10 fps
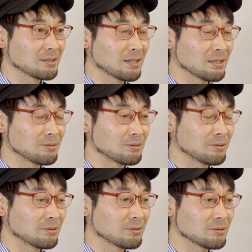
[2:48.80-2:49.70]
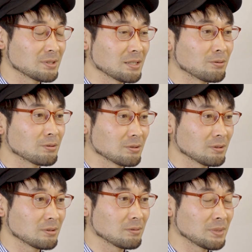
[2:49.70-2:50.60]
あの全国
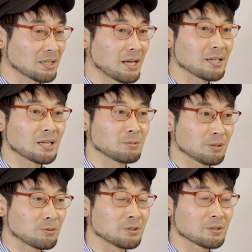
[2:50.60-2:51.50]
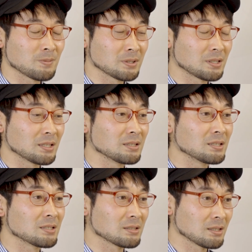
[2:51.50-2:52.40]
また海外もねコロナ収まったら行って
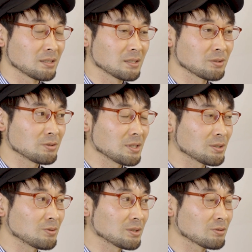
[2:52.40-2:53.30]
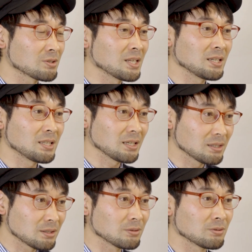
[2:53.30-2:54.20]
ですね、そしてその後つなぎたいっ
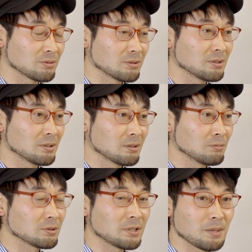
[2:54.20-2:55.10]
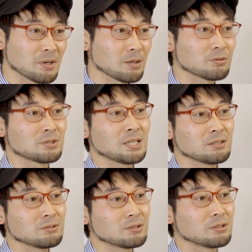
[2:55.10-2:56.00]
ていう、僕テーマ結構つな
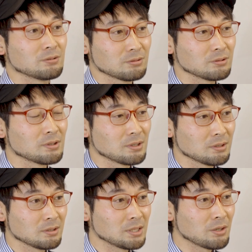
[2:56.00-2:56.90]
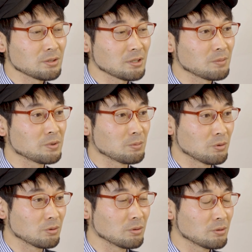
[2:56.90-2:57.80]
ぐっていう、似顔絵セラピー
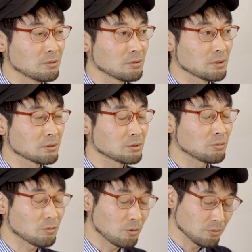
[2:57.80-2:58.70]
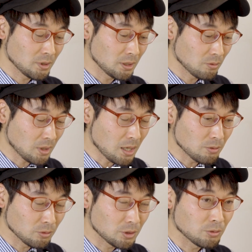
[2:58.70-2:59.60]
もその本人の過
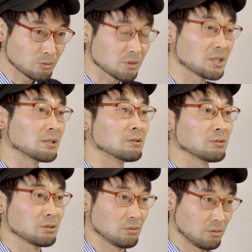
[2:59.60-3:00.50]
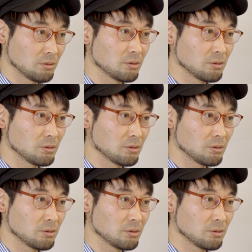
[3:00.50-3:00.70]
去の記憶とつないでるんですよ。